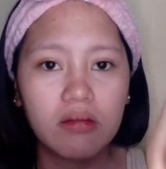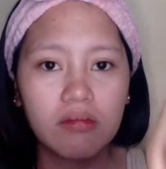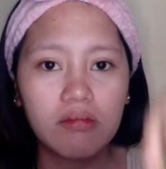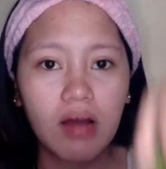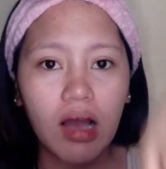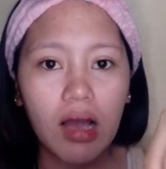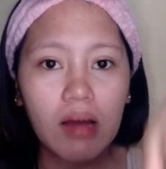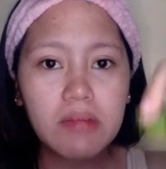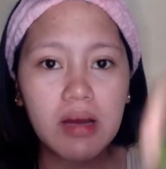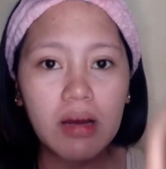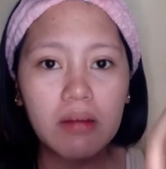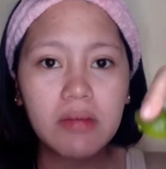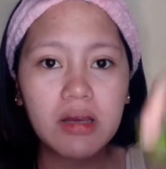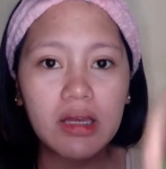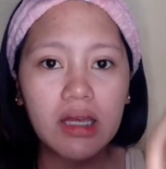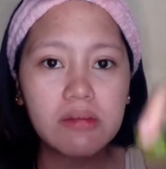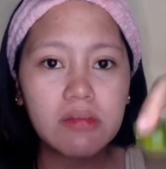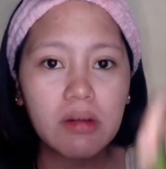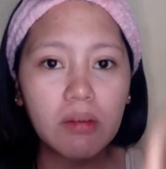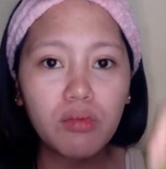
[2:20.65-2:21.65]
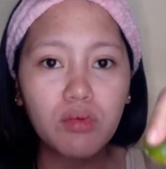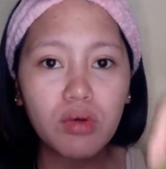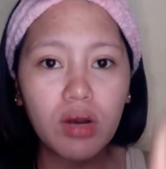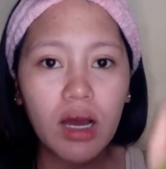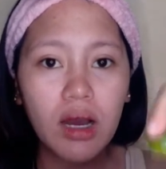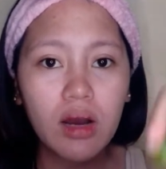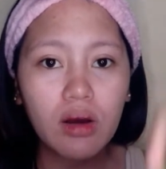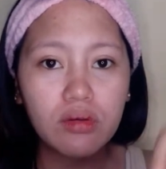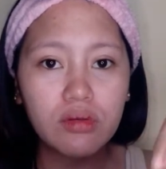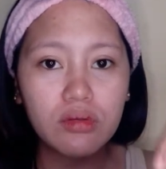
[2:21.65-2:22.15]
baka mamaya
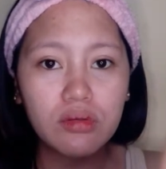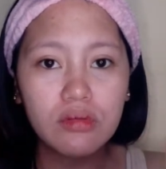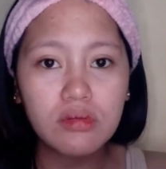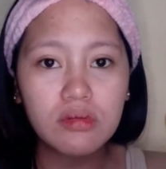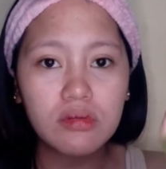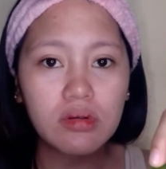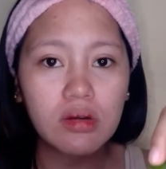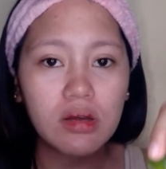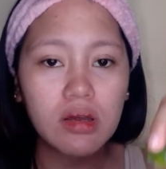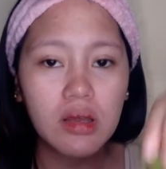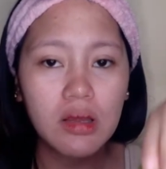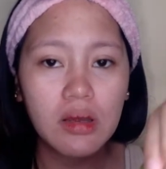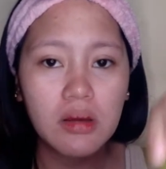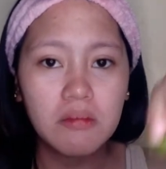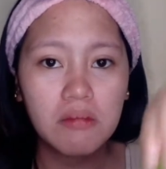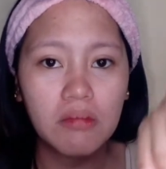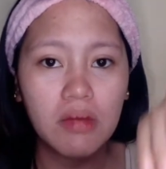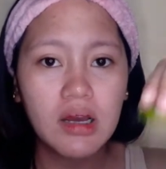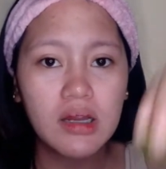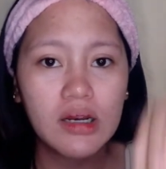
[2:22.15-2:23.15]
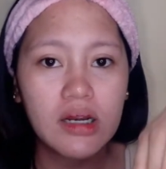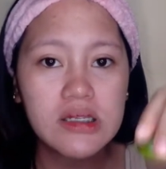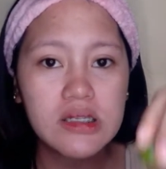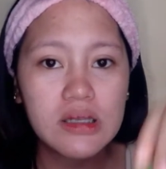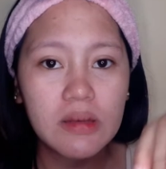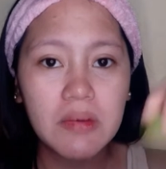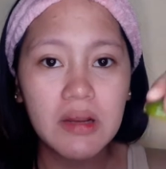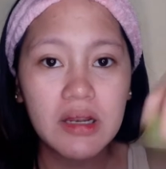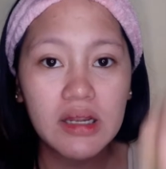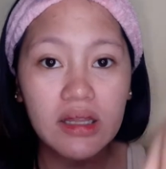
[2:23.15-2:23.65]
mabulaho yung mga nasa
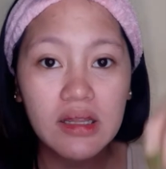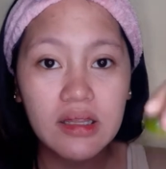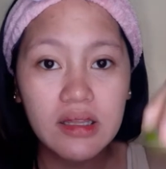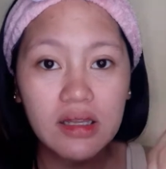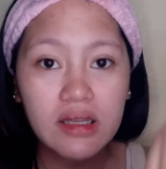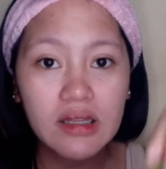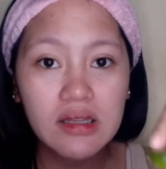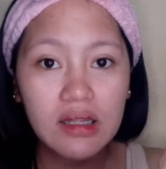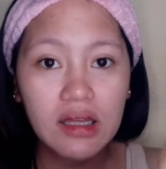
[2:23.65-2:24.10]
paligid,